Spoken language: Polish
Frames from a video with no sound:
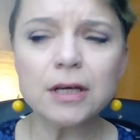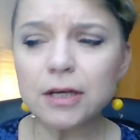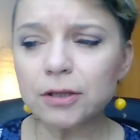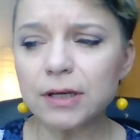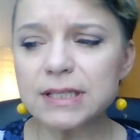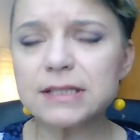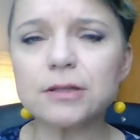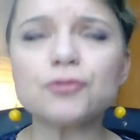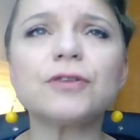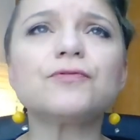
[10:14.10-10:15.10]
to jest
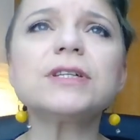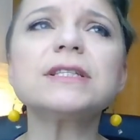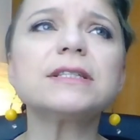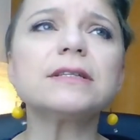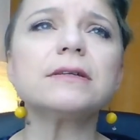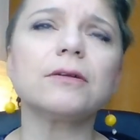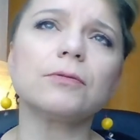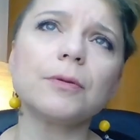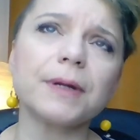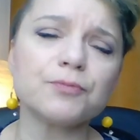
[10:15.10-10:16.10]
to, że wszyscy,
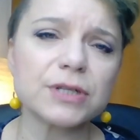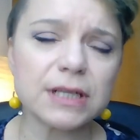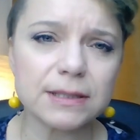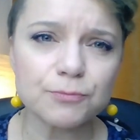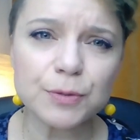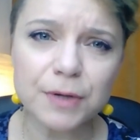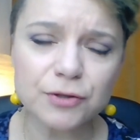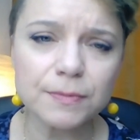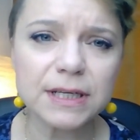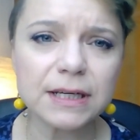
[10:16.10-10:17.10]
no dobra, przesadzam,
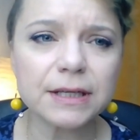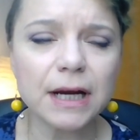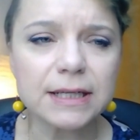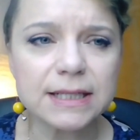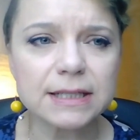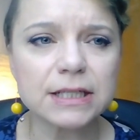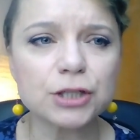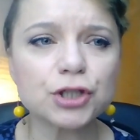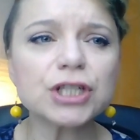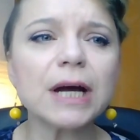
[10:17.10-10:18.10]
przepraszam za generalizację,
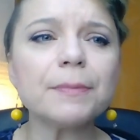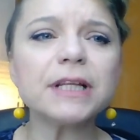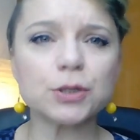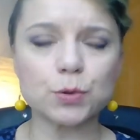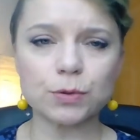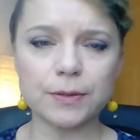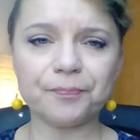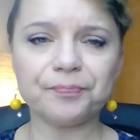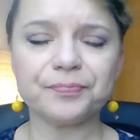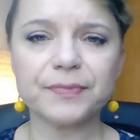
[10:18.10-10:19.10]
że czekamy na cud.
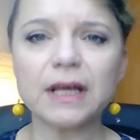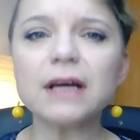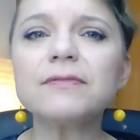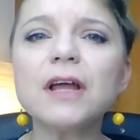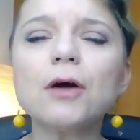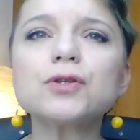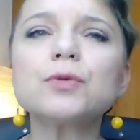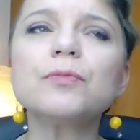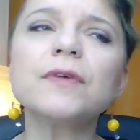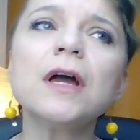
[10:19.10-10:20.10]
Tak? Wiele
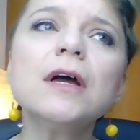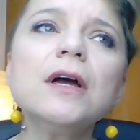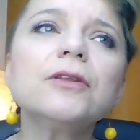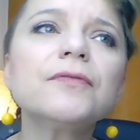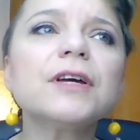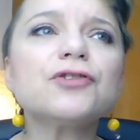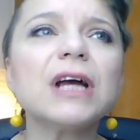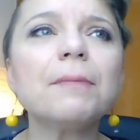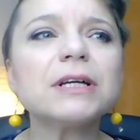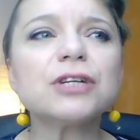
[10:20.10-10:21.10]
osób mówi, no wiesz,
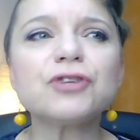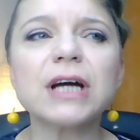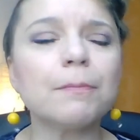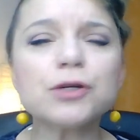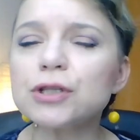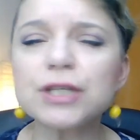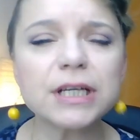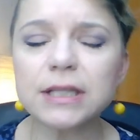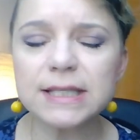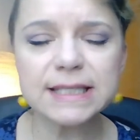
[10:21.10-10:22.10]
ja Basia czekam, może to się
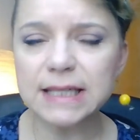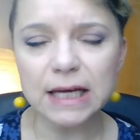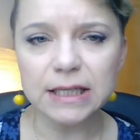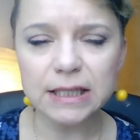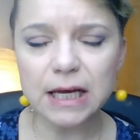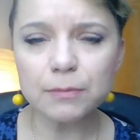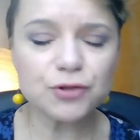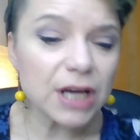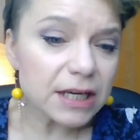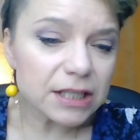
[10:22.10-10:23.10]
kiedyś stanie, tak?
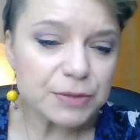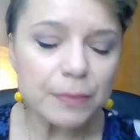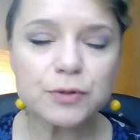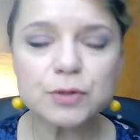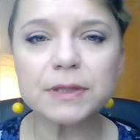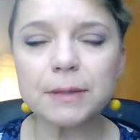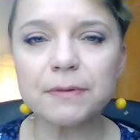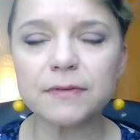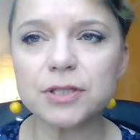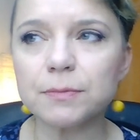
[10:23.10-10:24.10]
Może ja kiedyś po prostu będę
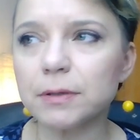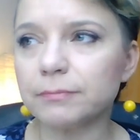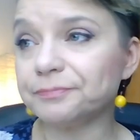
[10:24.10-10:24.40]
pewna siebie.